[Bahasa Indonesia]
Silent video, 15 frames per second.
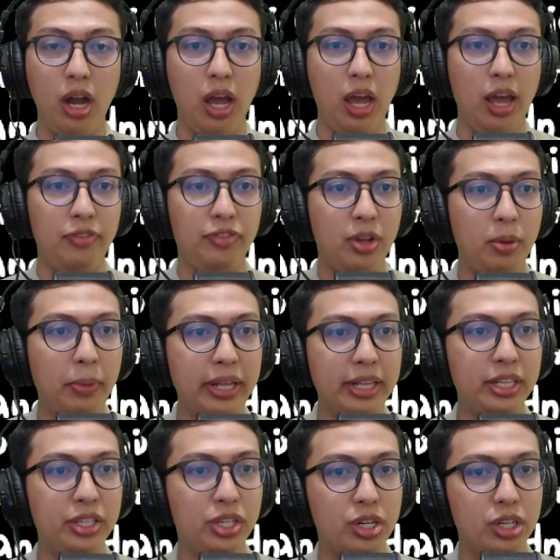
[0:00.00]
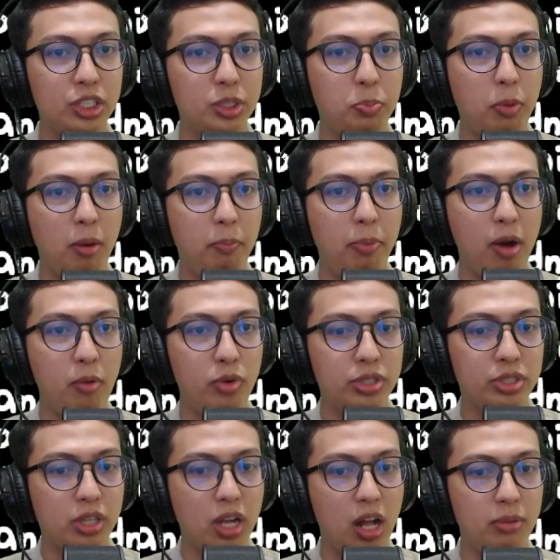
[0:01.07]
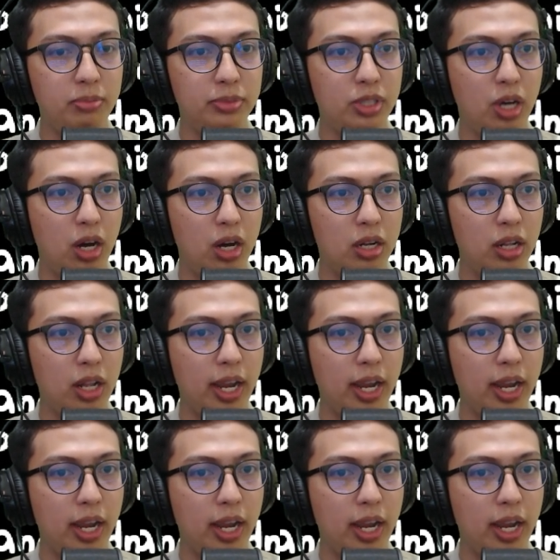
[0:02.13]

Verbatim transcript: After many tears, Pom Pom was calmed down